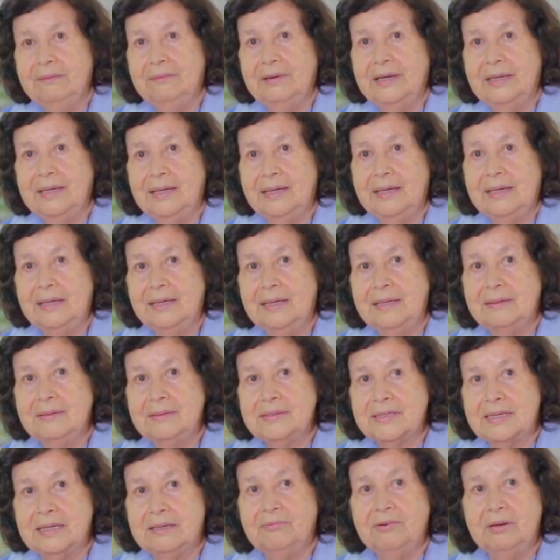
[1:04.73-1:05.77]
van a
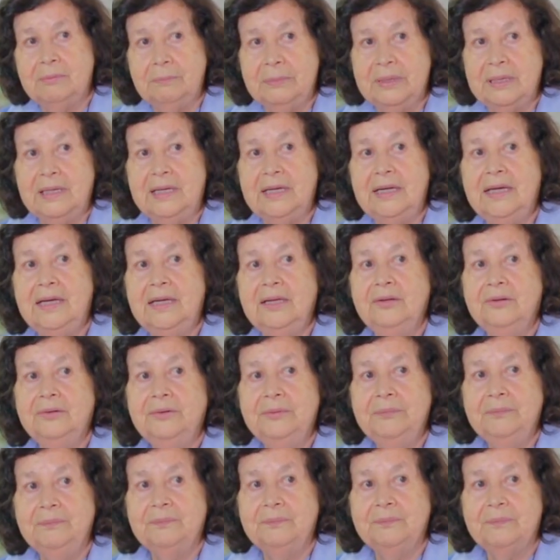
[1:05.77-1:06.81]
ser
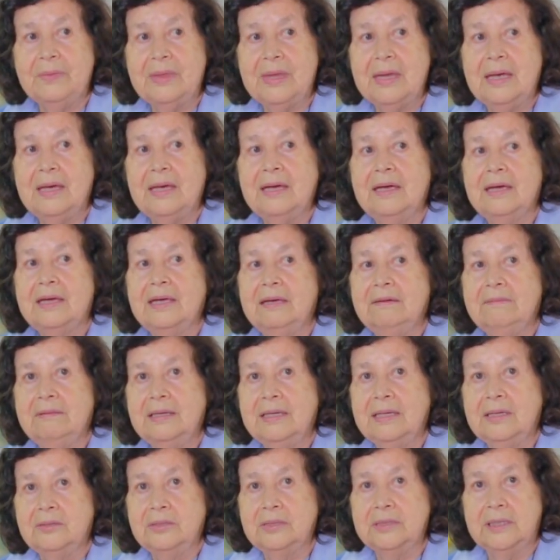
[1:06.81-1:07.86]
bienvenidos, que
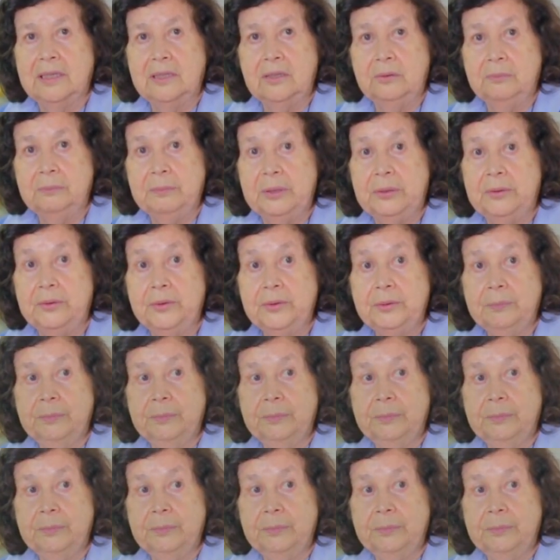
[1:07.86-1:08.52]
van a encontrar lo mejor